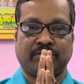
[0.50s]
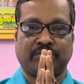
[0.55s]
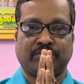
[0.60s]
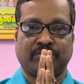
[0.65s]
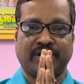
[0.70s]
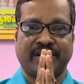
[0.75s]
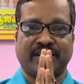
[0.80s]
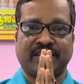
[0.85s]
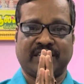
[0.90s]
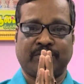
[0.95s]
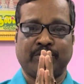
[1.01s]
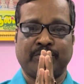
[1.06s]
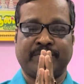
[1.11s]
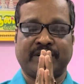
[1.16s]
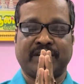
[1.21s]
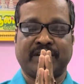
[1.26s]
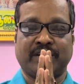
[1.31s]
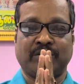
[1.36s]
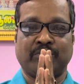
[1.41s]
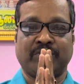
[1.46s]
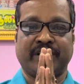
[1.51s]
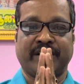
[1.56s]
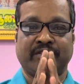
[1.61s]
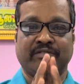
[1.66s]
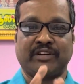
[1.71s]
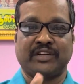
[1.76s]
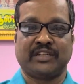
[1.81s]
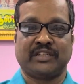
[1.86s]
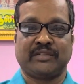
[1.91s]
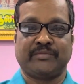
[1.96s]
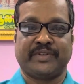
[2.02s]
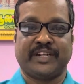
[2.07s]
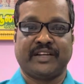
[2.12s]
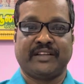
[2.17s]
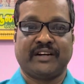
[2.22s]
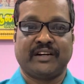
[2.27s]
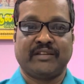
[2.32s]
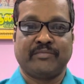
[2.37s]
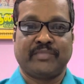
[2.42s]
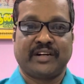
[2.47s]
உலக தமிழ் மக்கள் உங்கள் அனைவருக்கும்
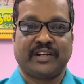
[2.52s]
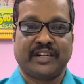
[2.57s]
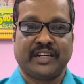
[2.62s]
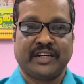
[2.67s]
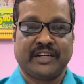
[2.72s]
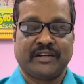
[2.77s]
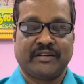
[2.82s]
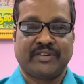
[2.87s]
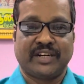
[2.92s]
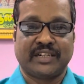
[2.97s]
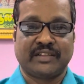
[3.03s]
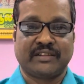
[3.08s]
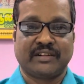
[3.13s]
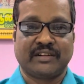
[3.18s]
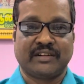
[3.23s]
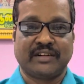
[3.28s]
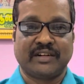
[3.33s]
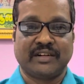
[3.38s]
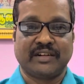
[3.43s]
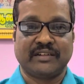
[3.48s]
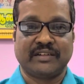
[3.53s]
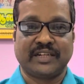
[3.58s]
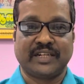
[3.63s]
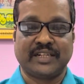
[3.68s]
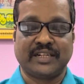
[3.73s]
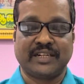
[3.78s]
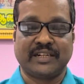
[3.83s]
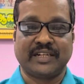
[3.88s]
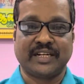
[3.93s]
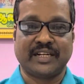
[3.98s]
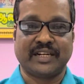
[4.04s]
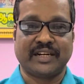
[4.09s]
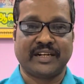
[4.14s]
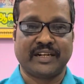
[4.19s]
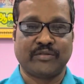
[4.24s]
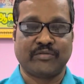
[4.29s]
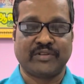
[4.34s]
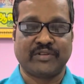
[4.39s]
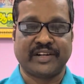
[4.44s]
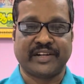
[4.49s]
எனது அன்பான வணக்கங்கள் என்ன
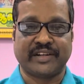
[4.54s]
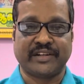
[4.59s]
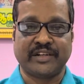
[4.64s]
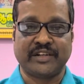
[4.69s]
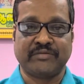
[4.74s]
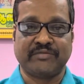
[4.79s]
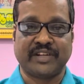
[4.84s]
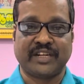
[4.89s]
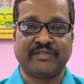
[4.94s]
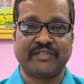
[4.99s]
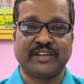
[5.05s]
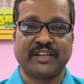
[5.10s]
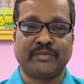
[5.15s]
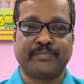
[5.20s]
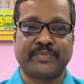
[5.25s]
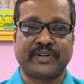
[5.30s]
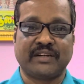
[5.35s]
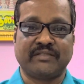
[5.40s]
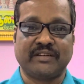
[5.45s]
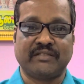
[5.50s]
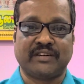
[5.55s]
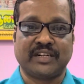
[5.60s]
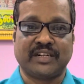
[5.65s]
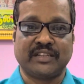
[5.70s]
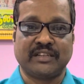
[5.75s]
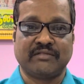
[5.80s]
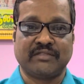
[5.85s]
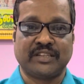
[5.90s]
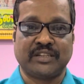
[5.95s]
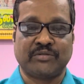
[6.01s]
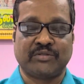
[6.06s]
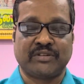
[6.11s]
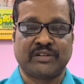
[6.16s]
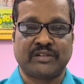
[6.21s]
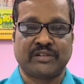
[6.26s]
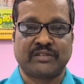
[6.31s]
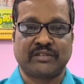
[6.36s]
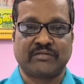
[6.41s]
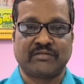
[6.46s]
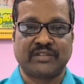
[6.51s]
நேர்களே உலகெங்கிலும் விரவி பரவி வாழ்ந்து வந்து
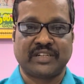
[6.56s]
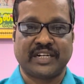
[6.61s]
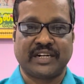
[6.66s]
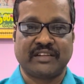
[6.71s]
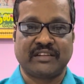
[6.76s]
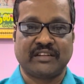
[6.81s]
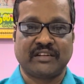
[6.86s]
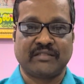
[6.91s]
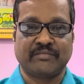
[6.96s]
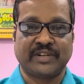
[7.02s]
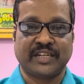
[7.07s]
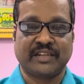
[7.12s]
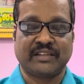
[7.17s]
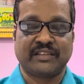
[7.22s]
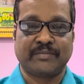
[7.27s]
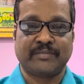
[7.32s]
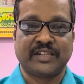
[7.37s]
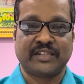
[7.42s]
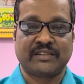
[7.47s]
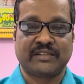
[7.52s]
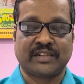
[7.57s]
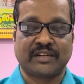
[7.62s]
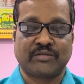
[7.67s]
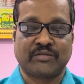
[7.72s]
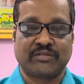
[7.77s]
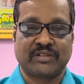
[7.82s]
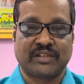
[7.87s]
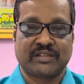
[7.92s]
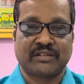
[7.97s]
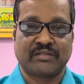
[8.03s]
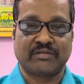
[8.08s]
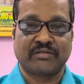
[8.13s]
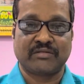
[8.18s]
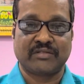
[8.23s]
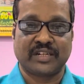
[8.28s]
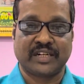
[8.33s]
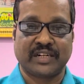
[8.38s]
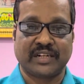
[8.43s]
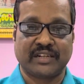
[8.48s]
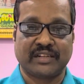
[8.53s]
கொண்டிருக்கக்கூடிய இனதருமை தமிழ் சகோதர
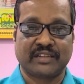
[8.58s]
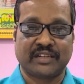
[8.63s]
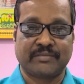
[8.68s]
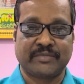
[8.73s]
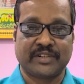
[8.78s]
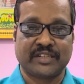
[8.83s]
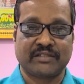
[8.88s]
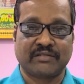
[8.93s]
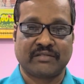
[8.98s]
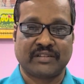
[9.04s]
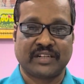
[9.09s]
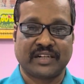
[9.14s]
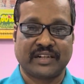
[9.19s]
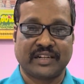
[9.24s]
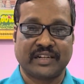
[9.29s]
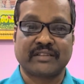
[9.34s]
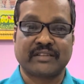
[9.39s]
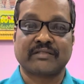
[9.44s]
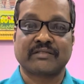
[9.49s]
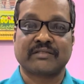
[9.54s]
சகோதரிகளே தமிழ் சொந்தங்களே